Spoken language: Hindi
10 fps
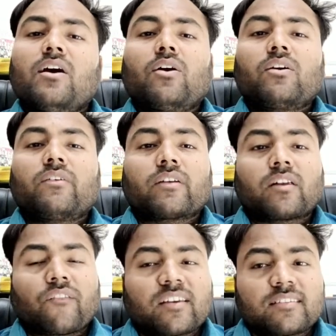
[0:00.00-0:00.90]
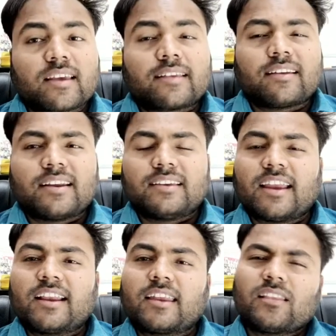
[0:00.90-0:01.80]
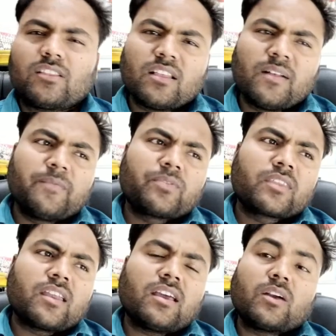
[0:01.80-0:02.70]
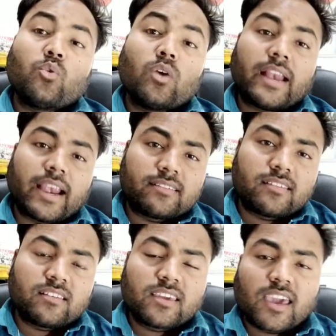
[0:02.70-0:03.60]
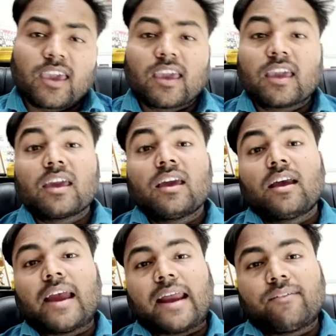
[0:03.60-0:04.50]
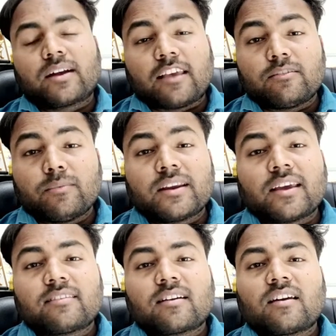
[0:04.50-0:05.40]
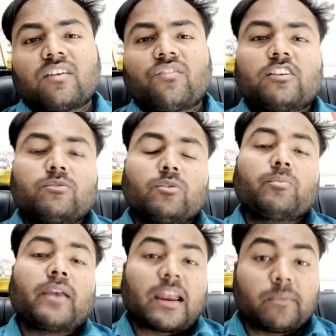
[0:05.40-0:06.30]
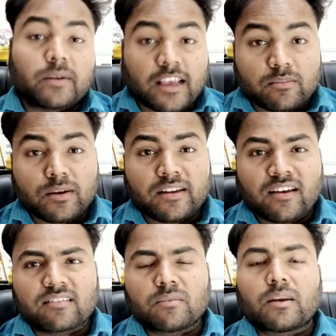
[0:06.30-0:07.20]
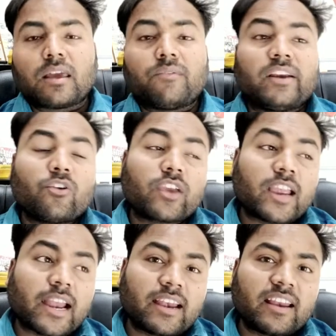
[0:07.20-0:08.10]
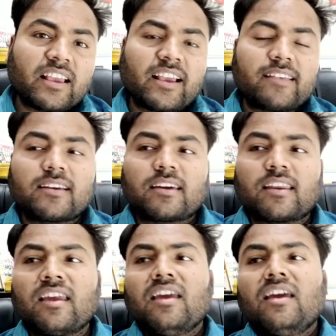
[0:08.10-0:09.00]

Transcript: और ग्राफिक्स कैसे डिज़ाइन करें है ना गूगल एडसन क्या है एडवर्टाइजमेंट कैसे करें फेसबुक में एडवर्टाइजमेंट कैसे बनाएं वीडियो की एडिटिंग कैसे करें